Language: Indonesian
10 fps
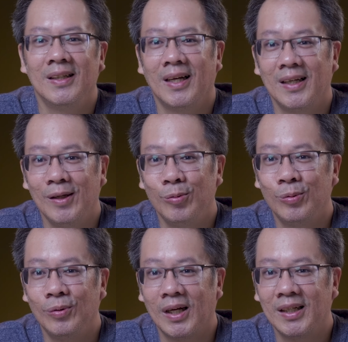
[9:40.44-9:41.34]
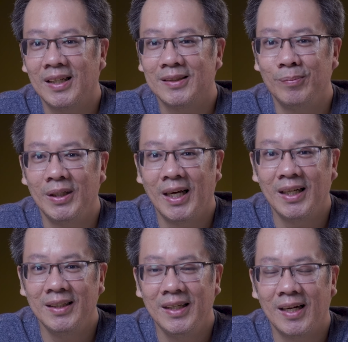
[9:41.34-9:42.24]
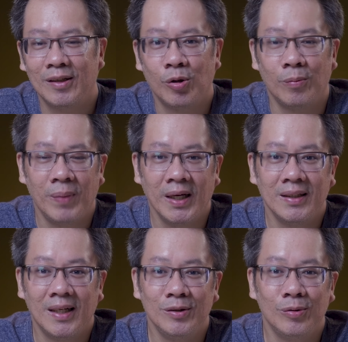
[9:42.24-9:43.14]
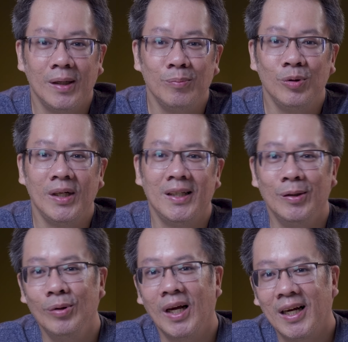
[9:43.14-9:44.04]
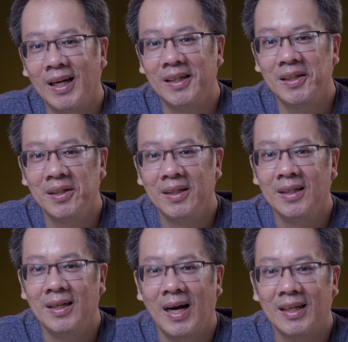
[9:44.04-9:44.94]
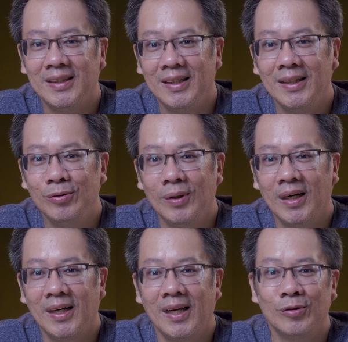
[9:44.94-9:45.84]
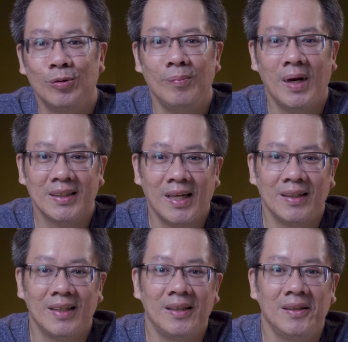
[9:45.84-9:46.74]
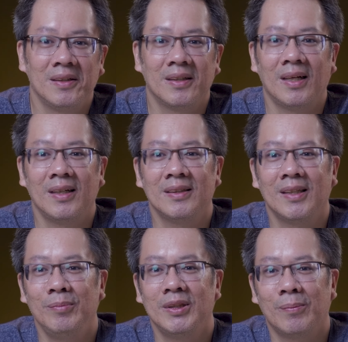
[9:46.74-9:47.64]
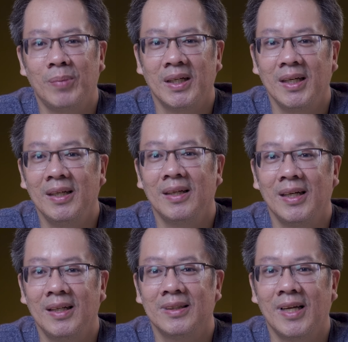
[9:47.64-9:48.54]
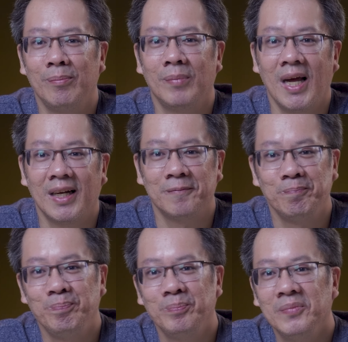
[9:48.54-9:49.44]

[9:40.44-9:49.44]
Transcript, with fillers: Karena ukuran S9 yang compact dan juga mudah digunakan. Hasilnya juga langsung matang ya, karena saya bisa pakai real time LUT.